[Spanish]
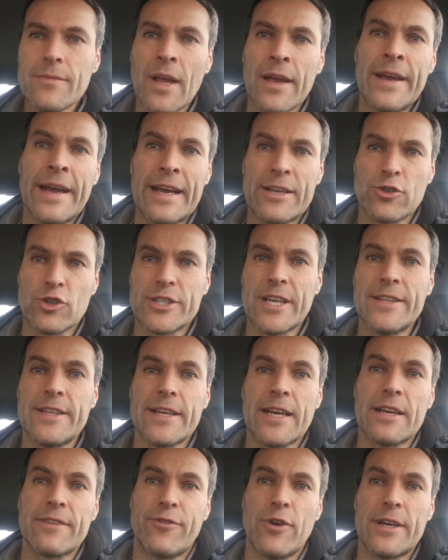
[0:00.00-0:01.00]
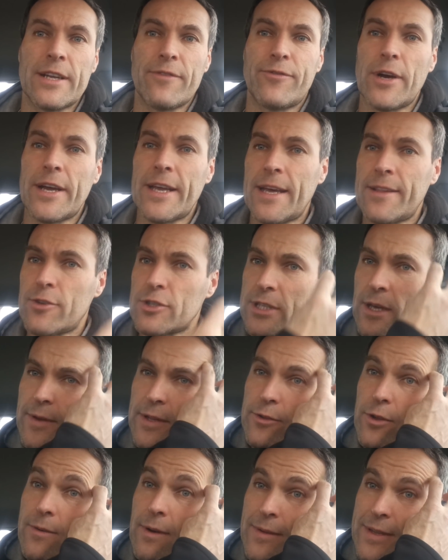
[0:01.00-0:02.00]
En eso Santi, que fue el que fue guiando esta
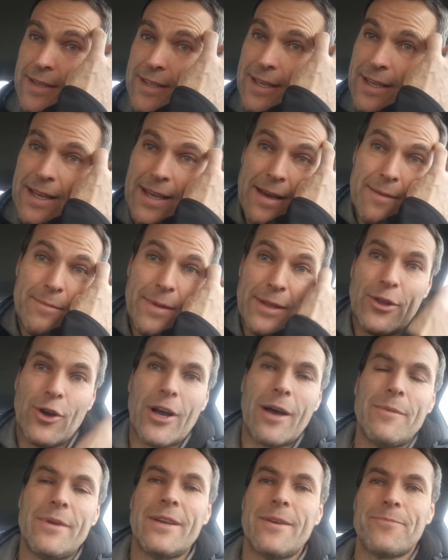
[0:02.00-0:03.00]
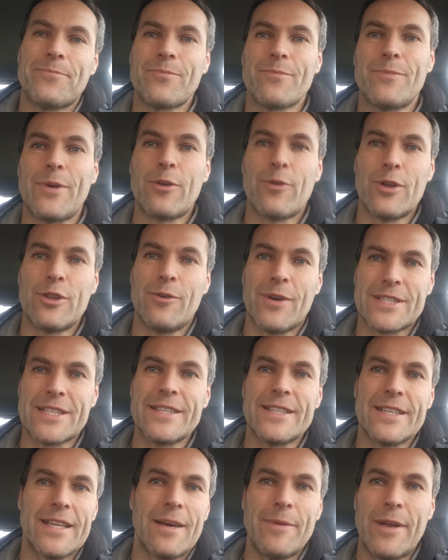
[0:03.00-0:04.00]
vez, normalmente me toca a mí, pero cuando va
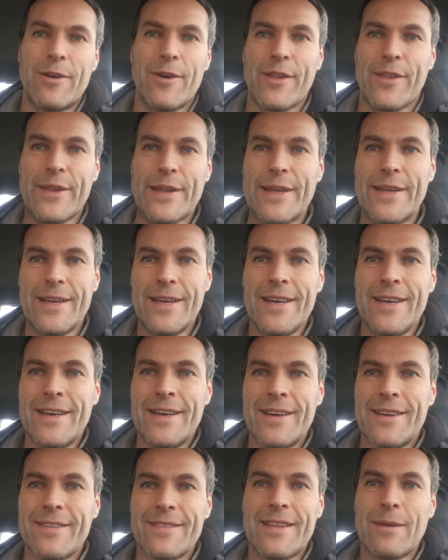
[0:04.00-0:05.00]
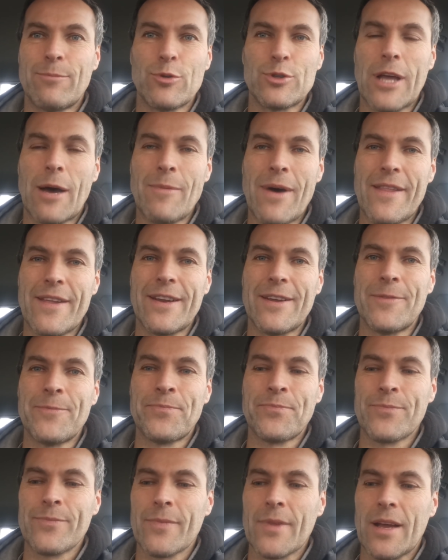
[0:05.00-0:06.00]
Santi también lo hace de puta madre.
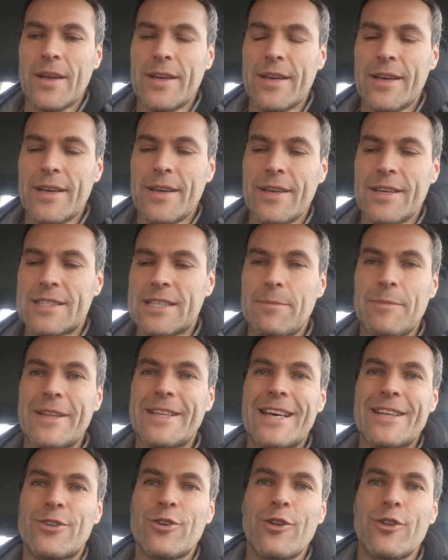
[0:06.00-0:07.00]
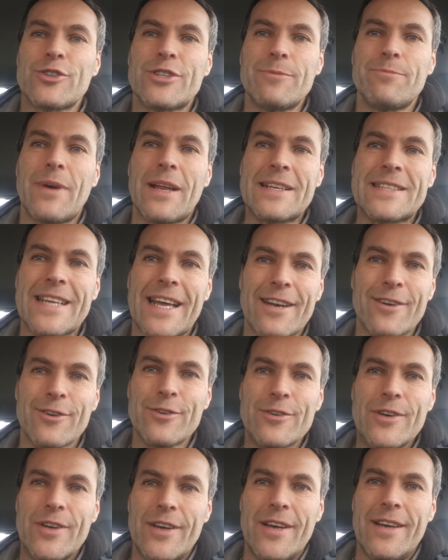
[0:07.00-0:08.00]
Y se mete a todo sin
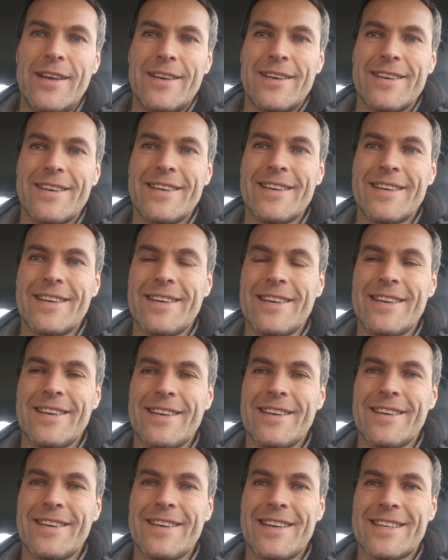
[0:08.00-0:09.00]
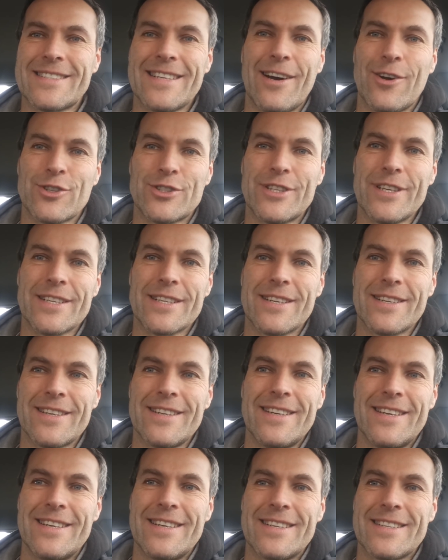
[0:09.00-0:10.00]
pensarlo. Eh, es la hostia.
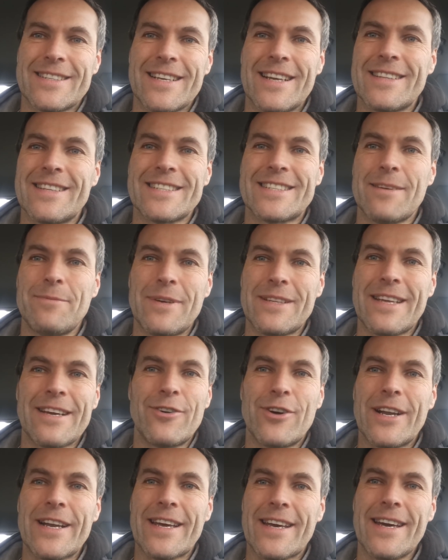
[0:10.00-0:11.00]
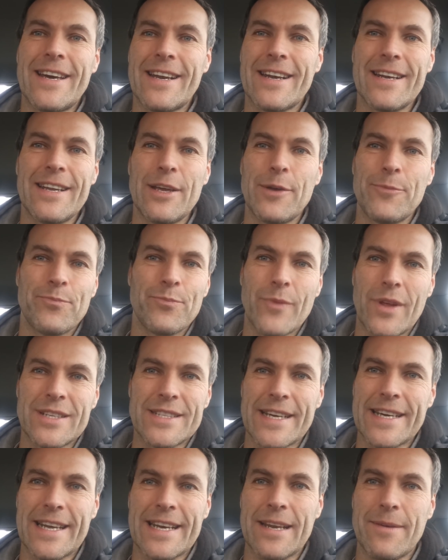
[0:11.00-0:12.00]
Santi se mete con el GR,
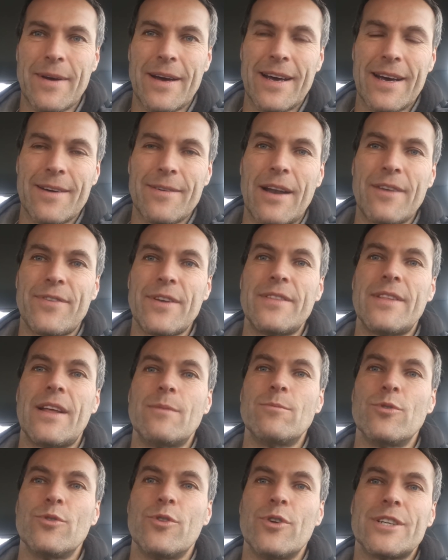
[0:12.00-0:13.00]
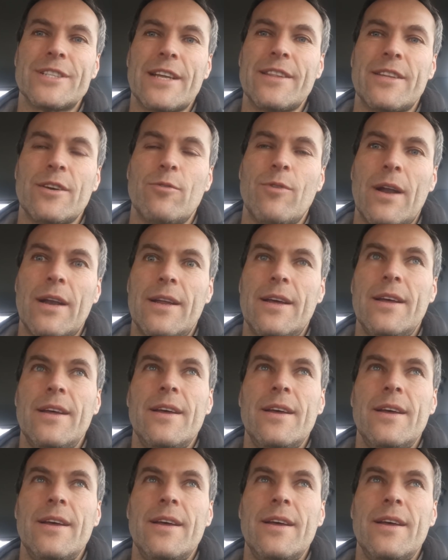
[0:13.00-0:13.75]
ese GR va, al fin del mundo y Santi igual.